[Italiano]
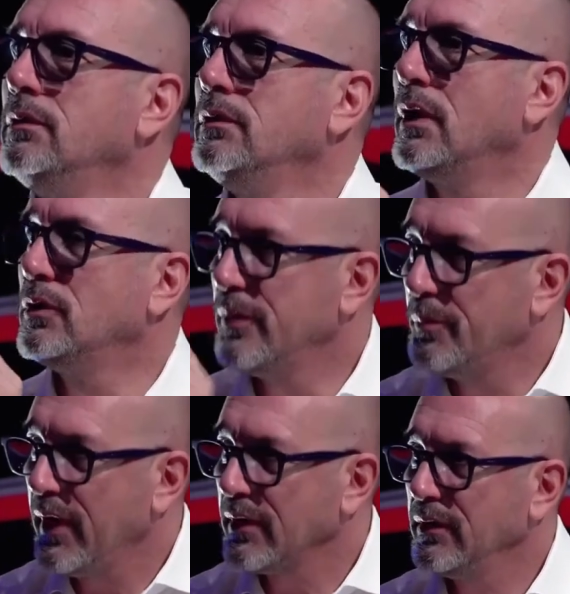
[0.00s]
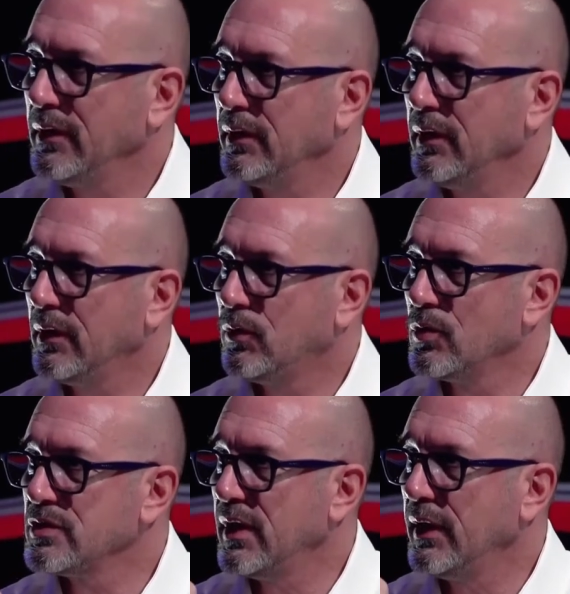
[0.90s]
da dove parte e,
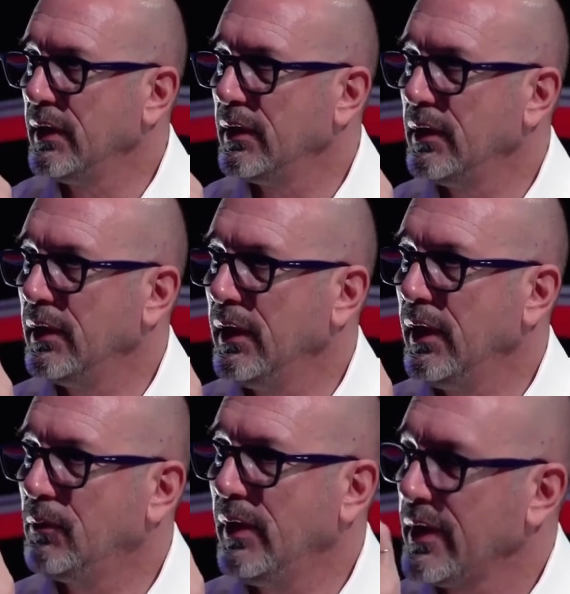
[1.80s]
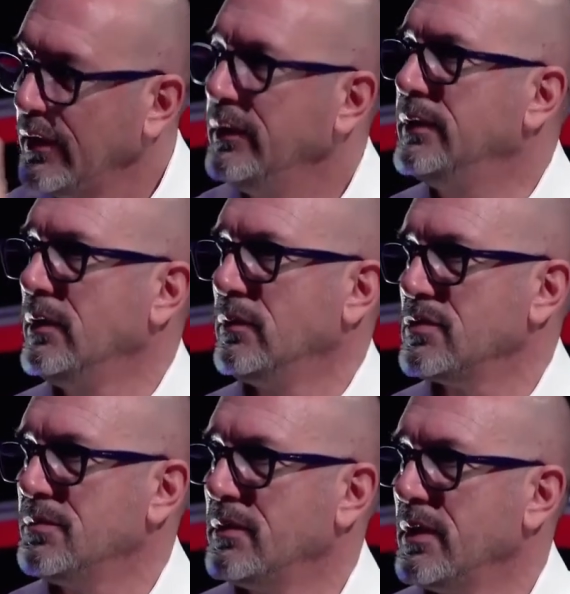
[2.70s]
cosa, e qual era l'intento della
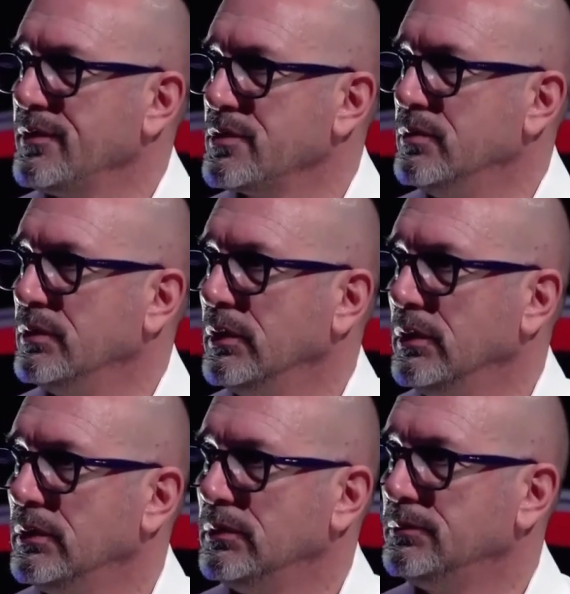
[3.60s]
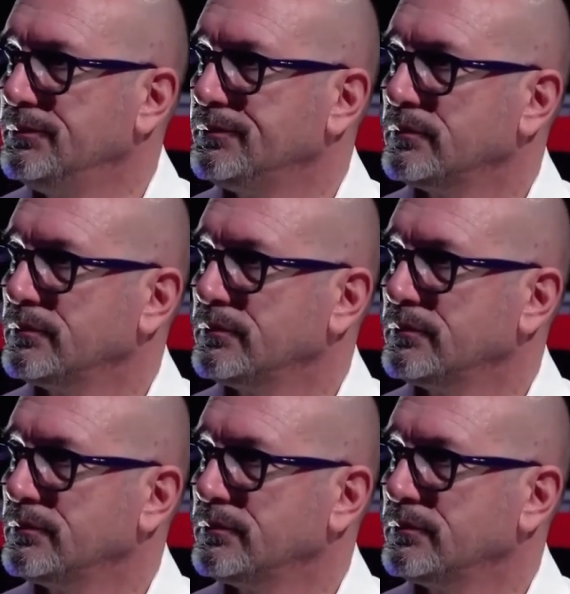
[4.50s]
Subaru Driving School? Beh,